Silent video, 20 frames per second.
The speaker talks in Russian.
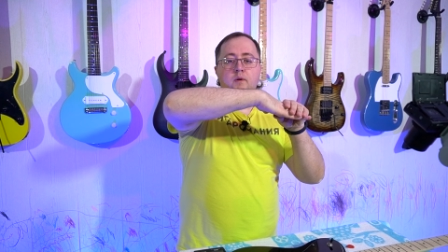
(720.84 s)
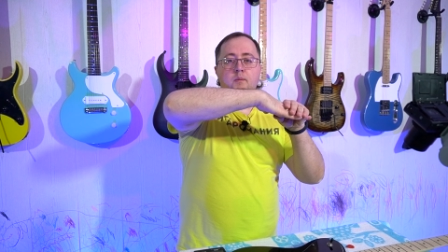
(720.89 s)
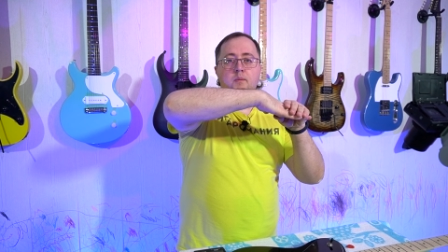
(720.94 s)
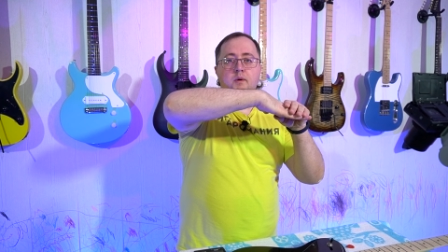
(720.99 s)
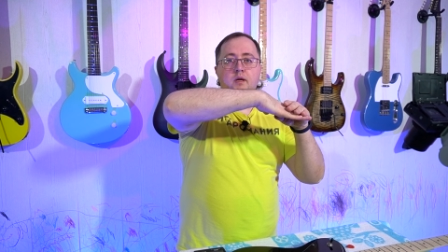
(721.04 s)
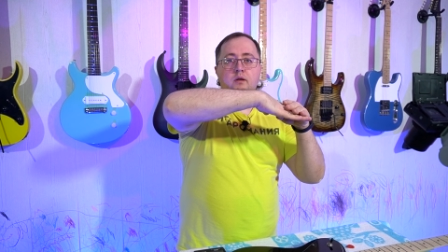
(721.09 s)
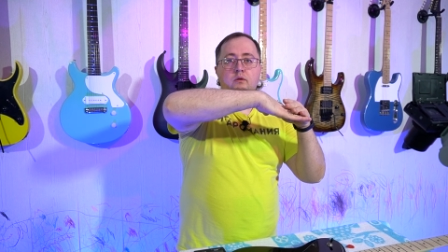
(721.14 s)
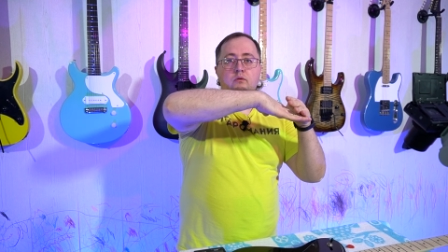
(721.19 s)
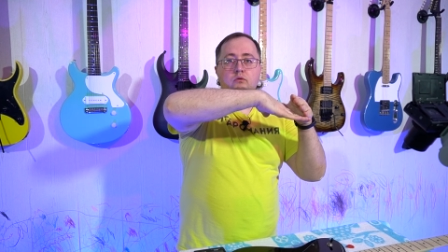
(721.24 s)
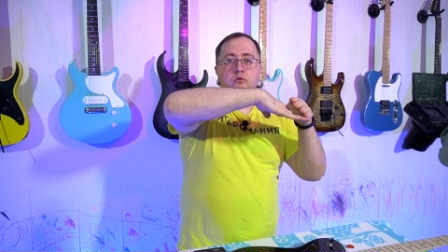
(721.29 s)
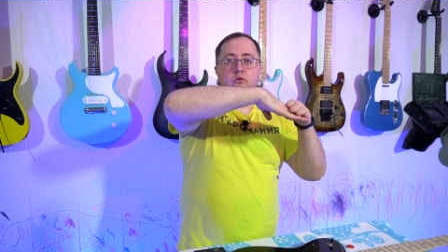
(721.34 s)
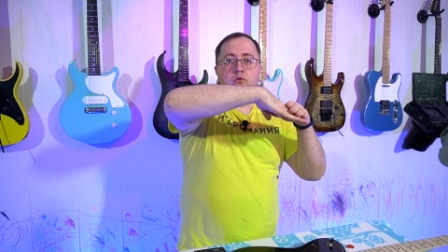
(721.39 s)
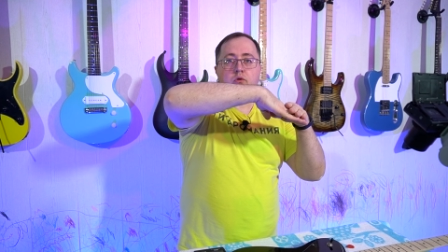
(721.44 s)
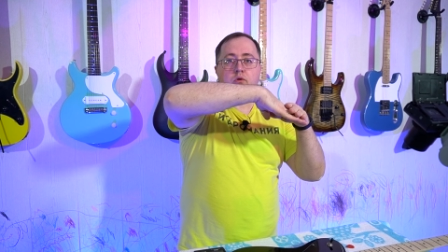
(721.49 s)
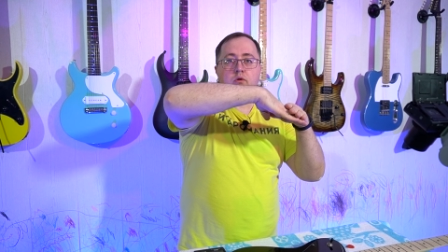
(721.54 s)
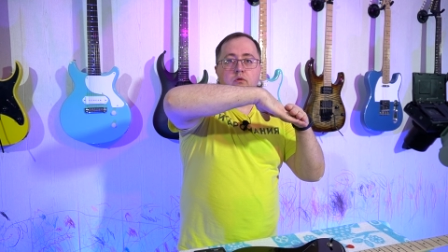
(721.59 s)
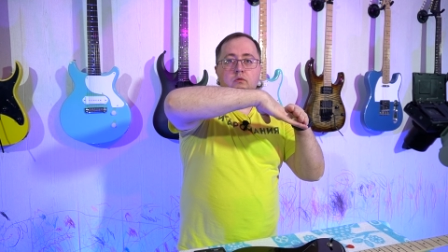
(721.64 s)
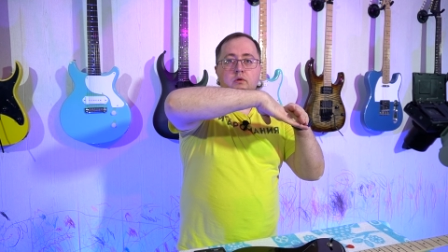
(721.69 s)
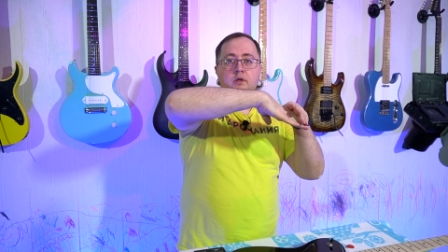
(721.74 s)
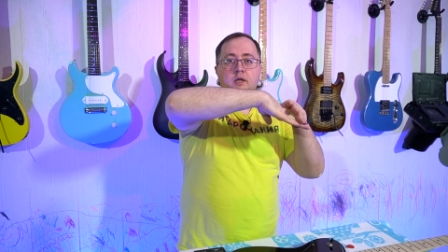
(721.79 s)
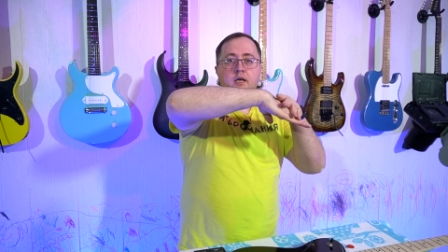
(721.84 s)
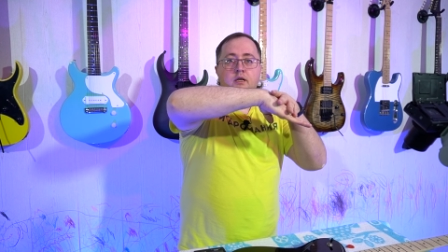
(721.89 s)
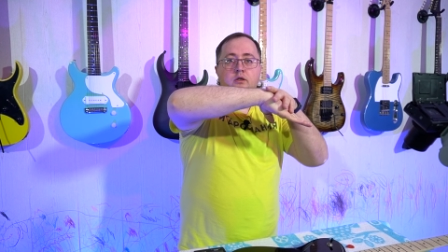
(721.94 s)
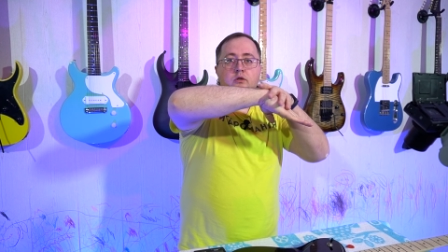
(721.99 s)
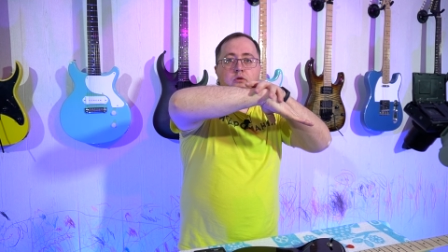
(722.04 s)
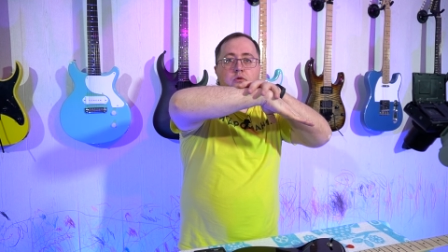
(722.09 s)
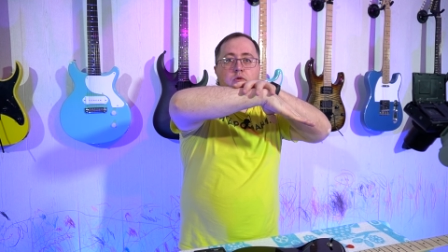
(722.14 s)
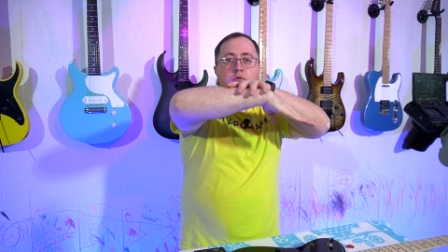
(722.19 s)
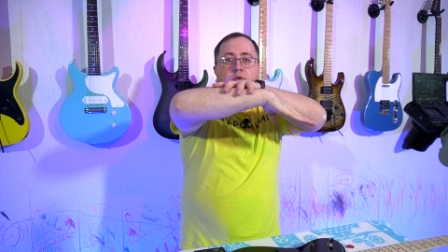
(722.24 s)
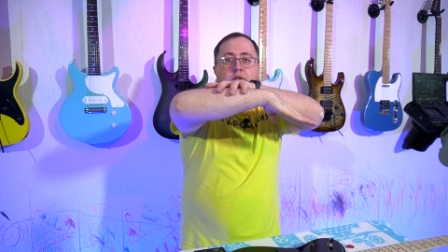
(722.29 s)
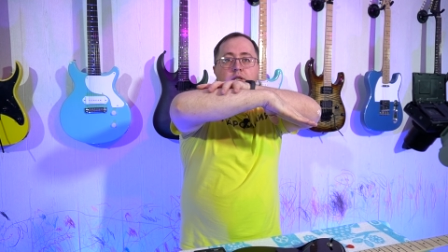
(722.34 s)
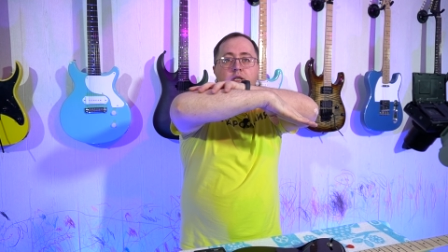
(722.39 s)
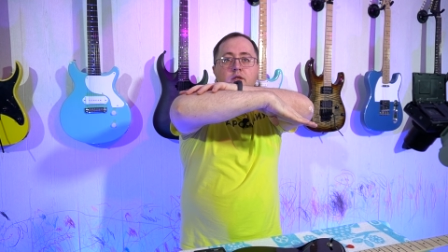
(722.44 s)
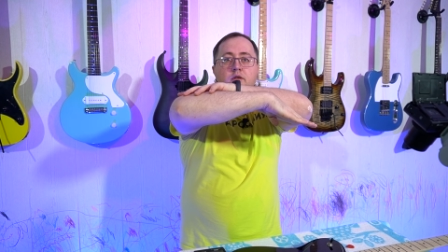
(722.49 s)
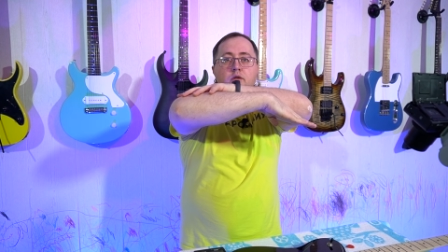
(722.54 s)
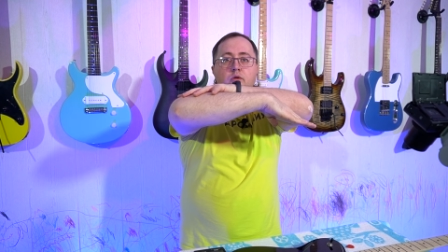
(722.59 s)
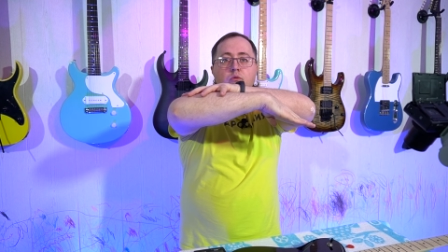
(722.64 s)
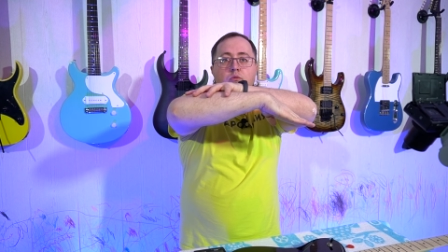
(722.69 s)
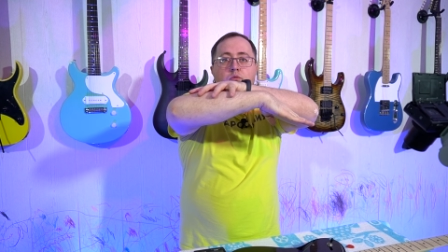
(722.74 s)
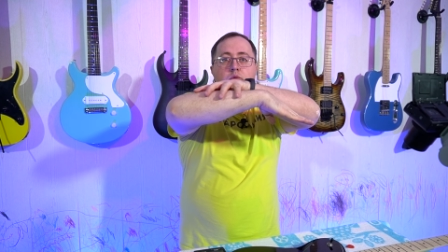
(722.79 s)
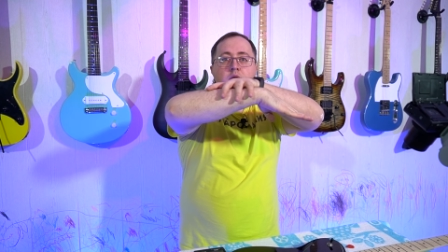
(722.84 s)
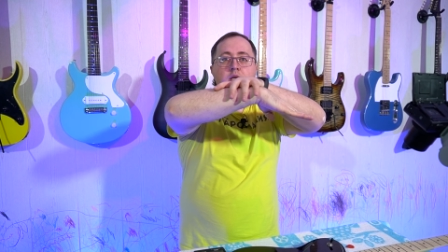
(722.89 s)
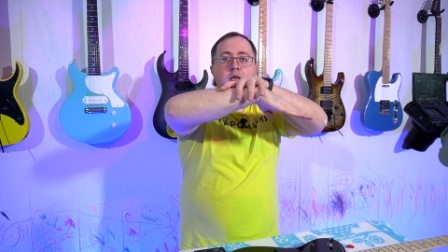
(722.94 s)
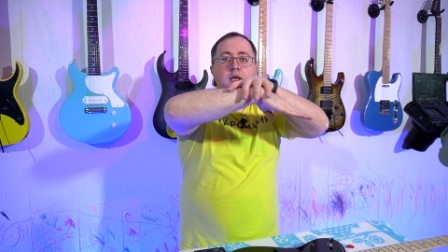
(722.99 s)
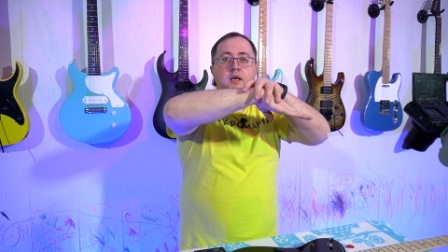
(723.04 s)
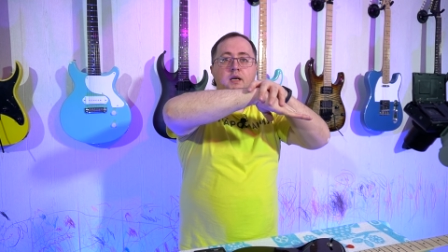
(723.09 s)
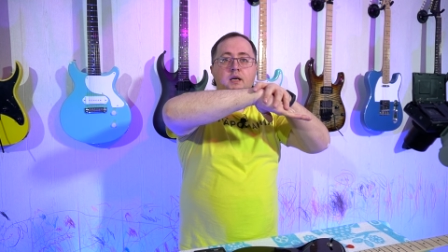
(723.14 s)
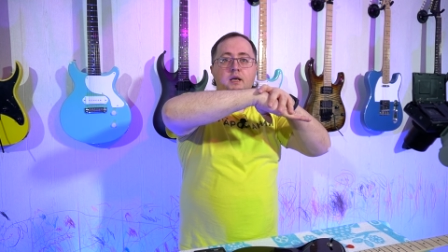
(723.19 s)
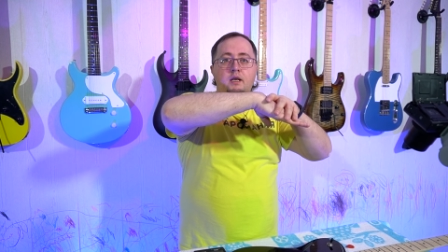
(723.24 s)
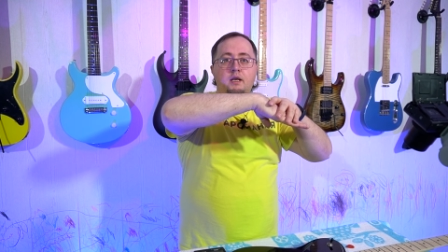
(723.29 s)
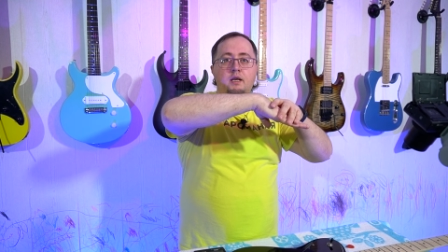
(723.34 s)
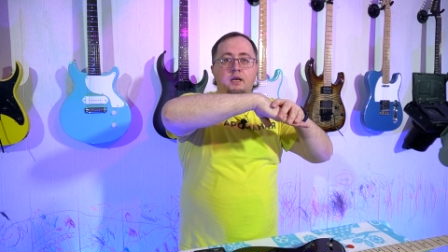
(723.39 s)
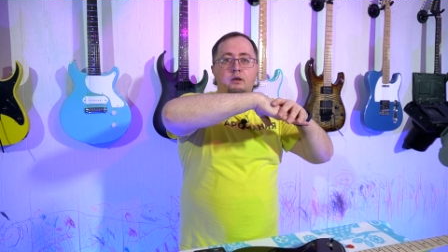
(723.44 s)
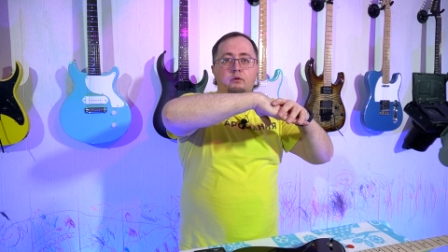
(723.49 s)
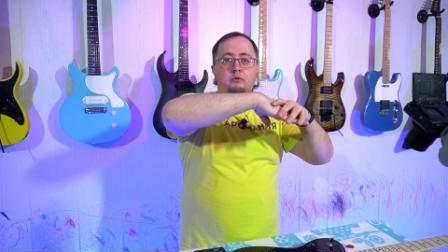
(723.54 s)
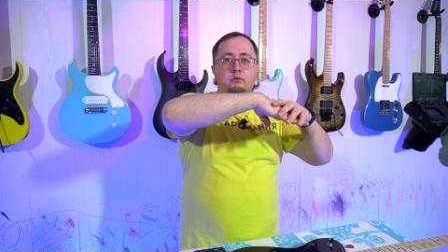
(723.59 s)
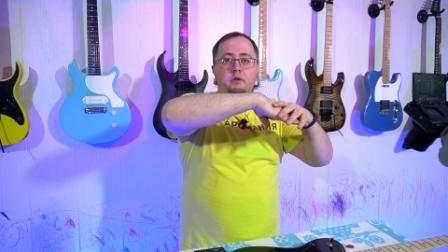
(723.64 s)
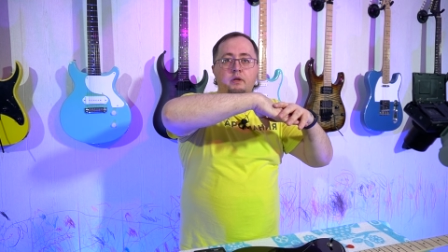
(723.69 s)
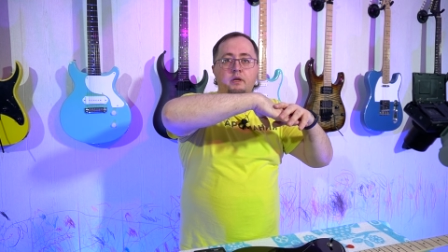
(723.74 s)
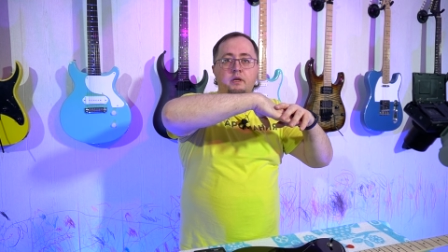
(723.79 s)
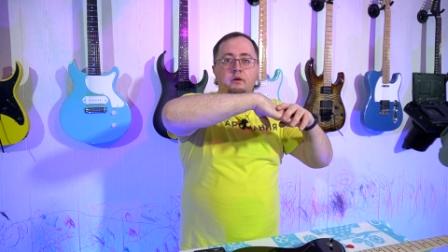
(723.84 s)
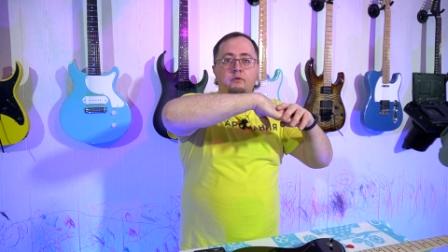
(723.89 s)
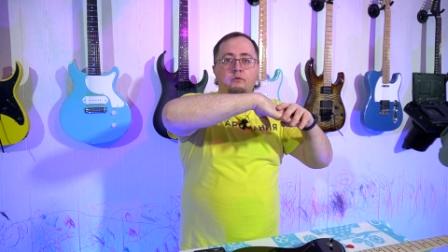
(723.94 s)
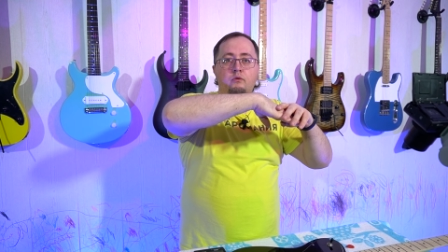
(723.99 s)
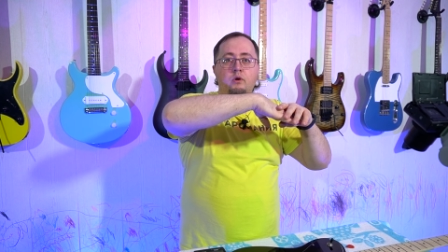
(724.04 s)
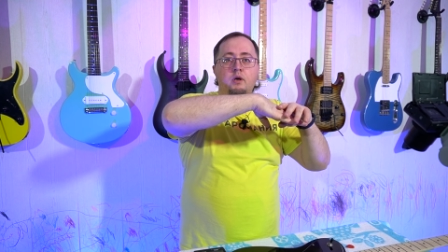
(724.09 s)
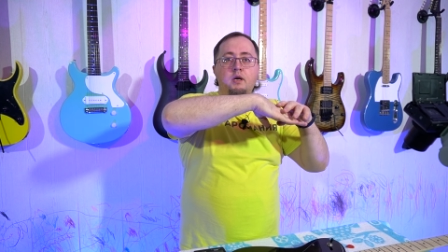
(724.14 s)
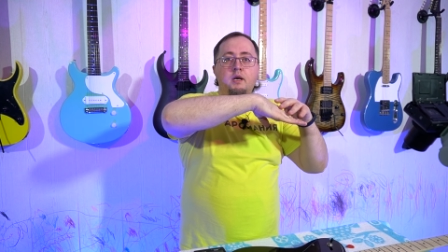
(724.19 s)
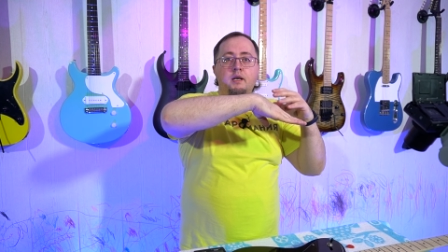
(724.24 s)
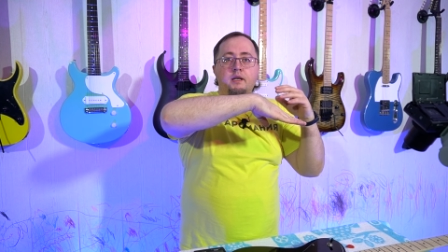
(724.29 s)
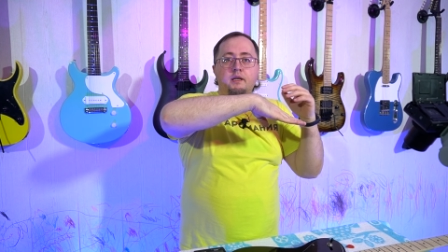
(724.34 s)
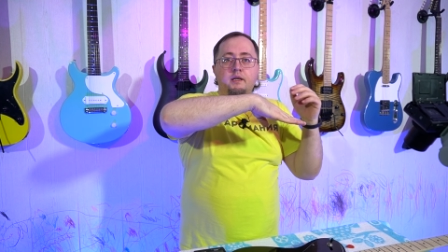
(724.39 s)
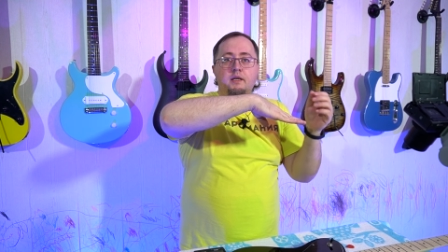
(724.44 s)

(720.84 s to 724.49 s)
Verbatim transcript: в обратную сторону так, что все струны лягут на него.